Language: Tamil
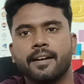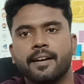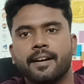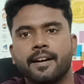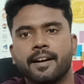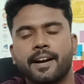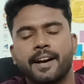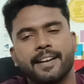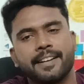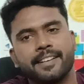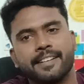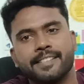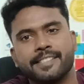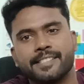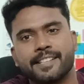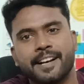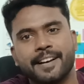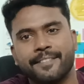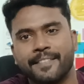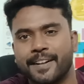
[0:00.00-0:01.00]
ஹாய் கைஸ்
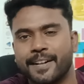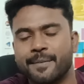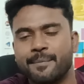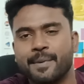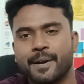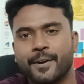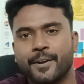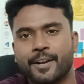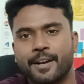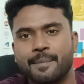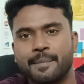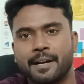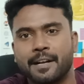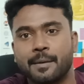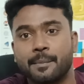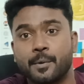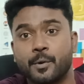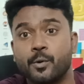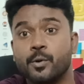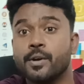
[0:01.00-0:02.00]
அண்ட் வெல்கம் பேக் டு கம்மா
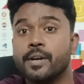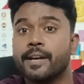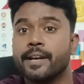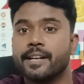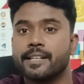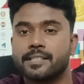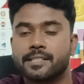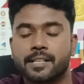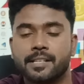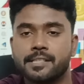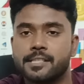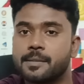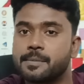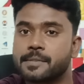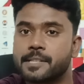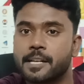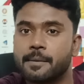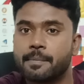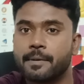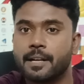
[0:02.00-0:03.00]
கிரிப்டோ இந்த சேனல்
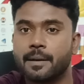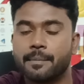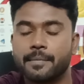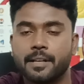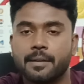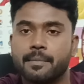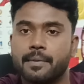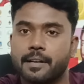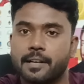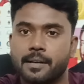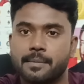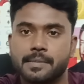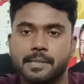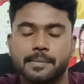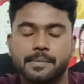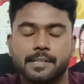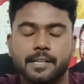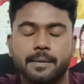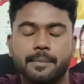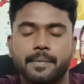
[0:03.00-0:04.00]
சப்ஸ்கிரைப் பண்ணாமல் மறக்காம
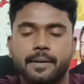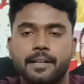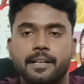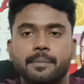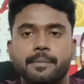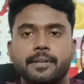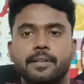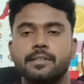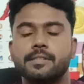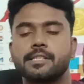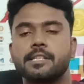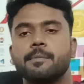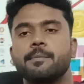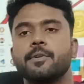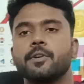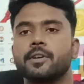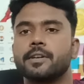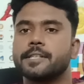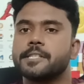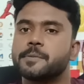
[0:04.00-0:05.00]
சப்ஸ்கிரைப் பண்ணுங்க பிகாஸ்
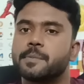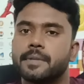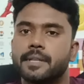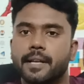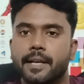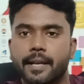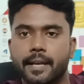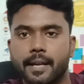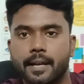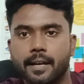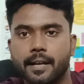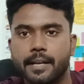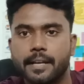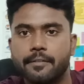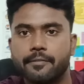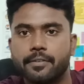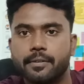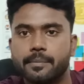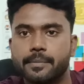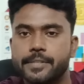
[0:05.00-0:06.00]
கிரிப்டோ கரன்சி பார்த்தீங்கன்னா எல்லா
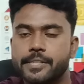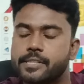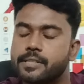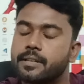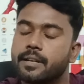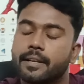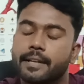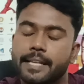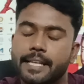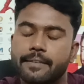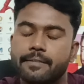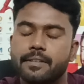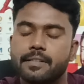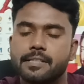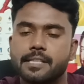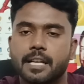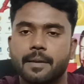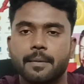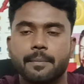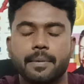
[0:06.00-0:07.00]
இன்ஃபர்மேஷன் அண்ட் ஈவெண்ட்ஸ்
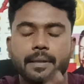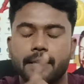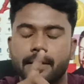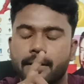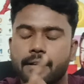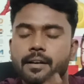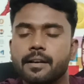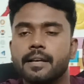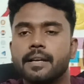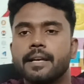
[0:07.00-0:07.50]
எல்லாமே பார்த்தீங்கன்னா